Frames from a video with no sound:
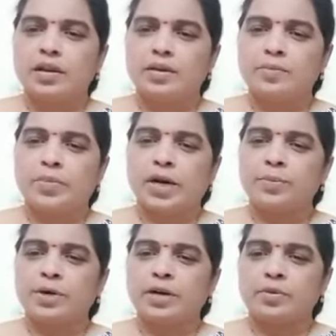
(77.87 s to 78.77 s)
బాబు
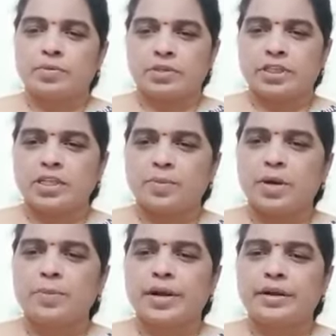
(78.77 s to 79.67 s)
గారు చంద్రబాబు
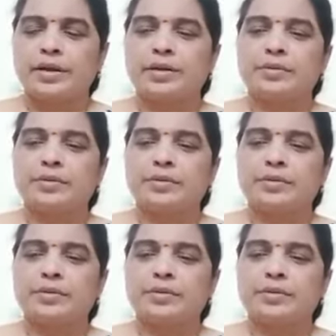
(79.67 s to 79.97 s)
నాయుడు గారు